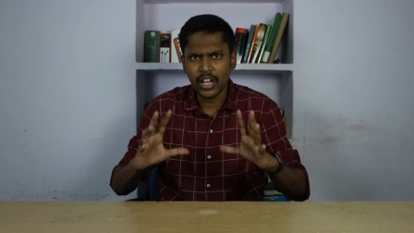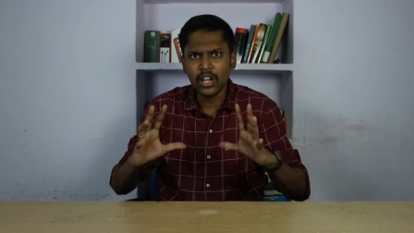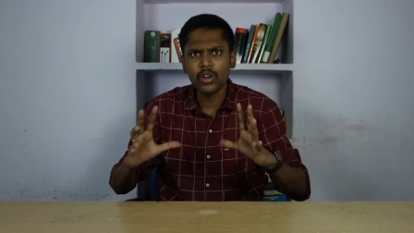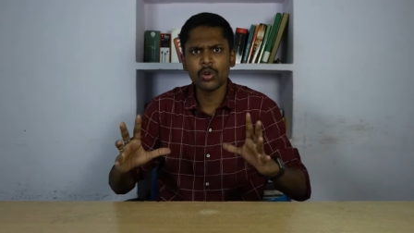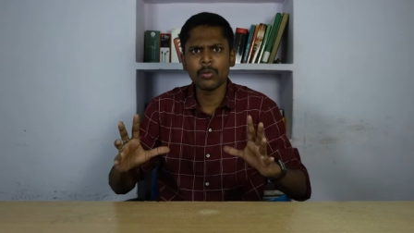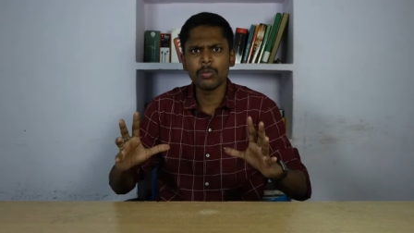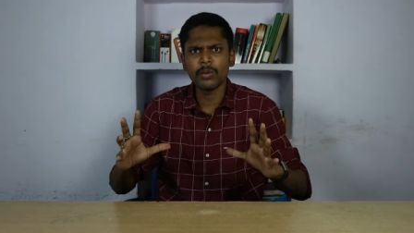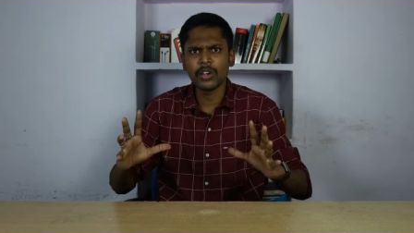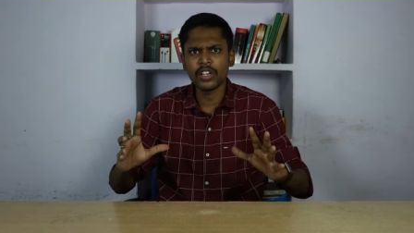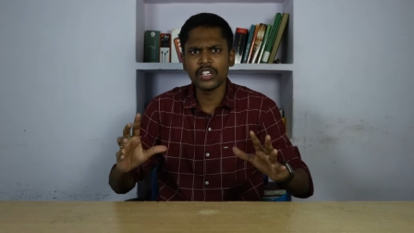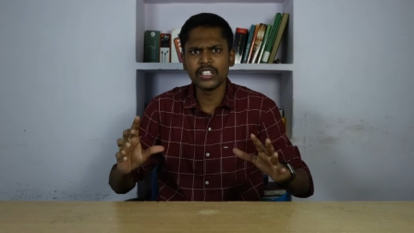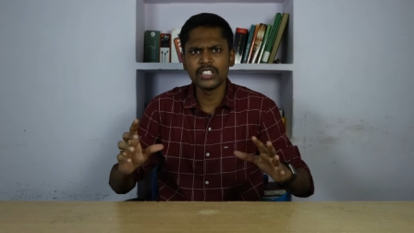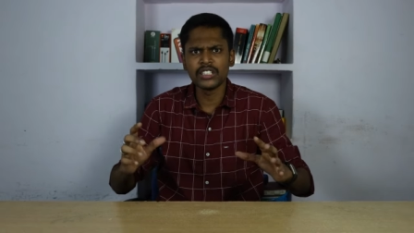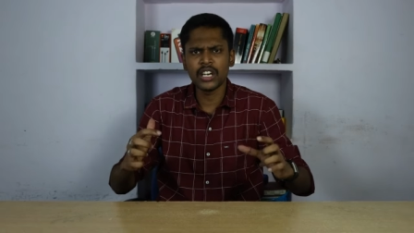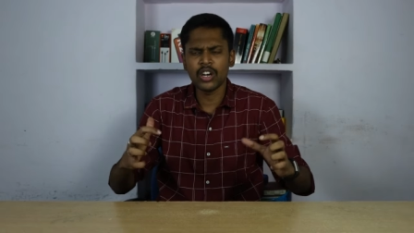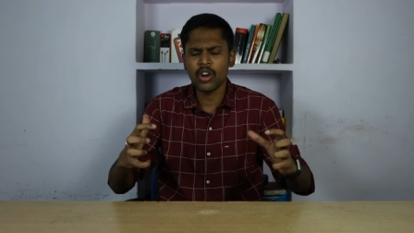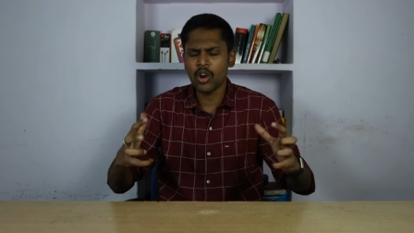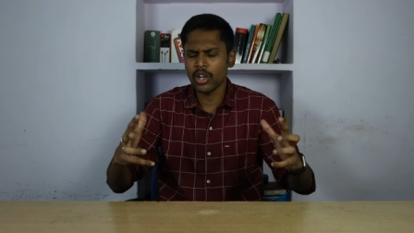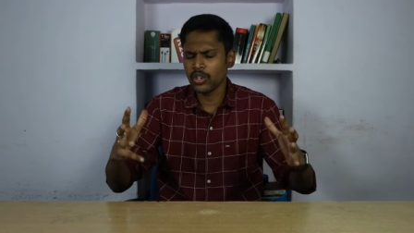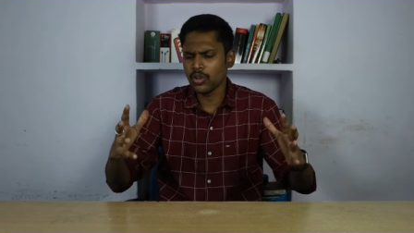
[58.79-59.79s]
ஏதாவது ஒரு படம்
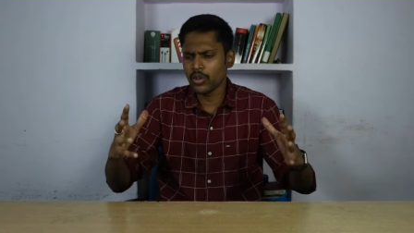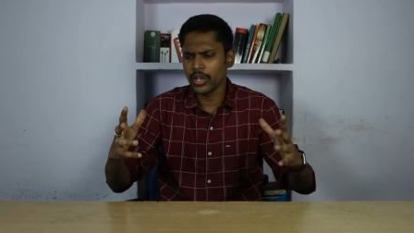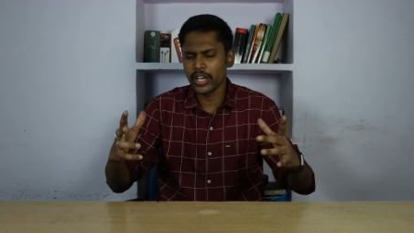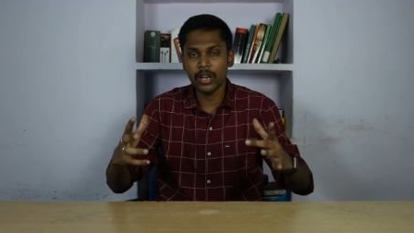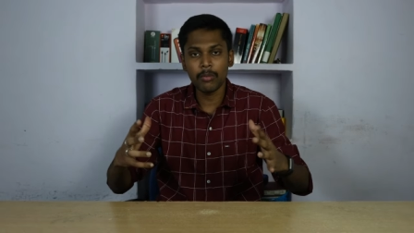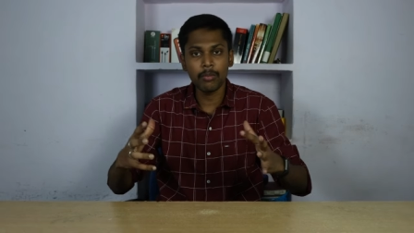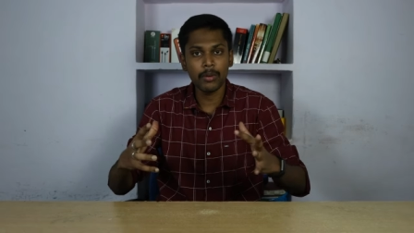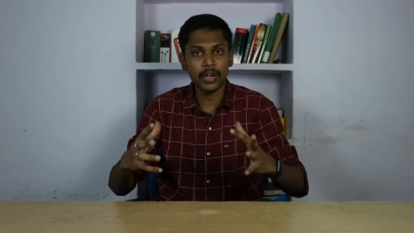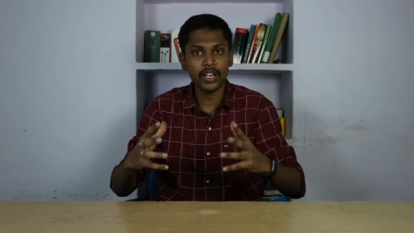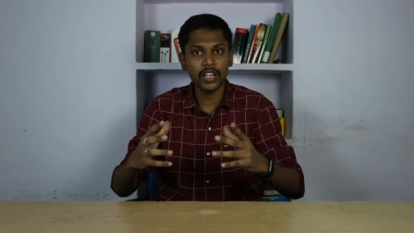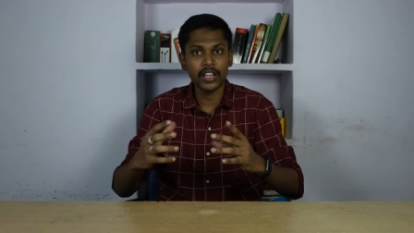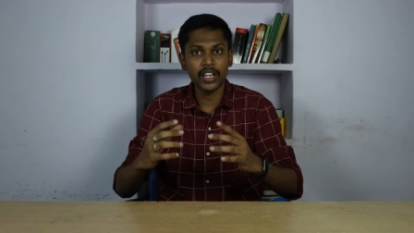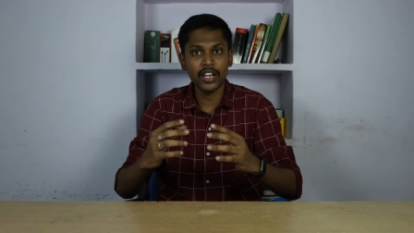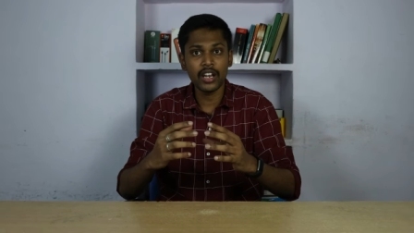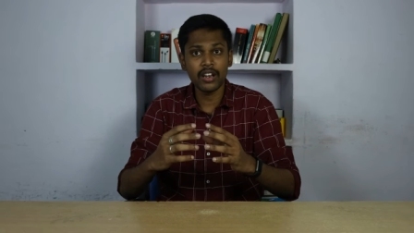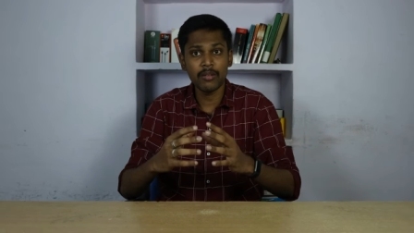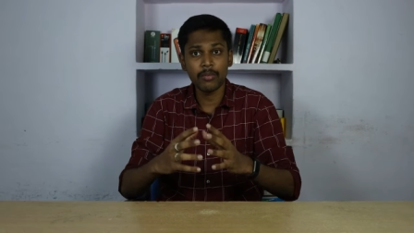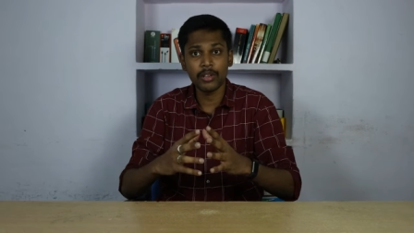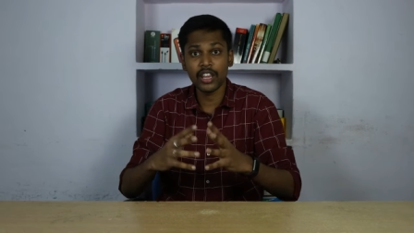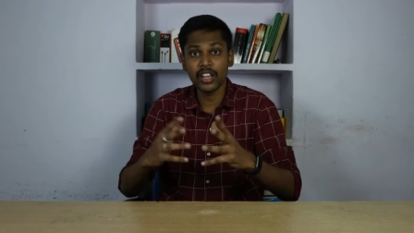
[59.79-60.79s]
ரிலீஸ் ஆகும் ஐயோ என்ன பார்க்குறது
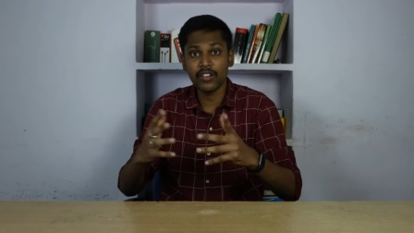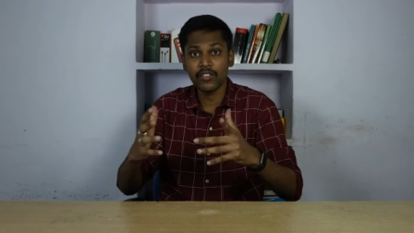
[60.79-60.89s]
என்ன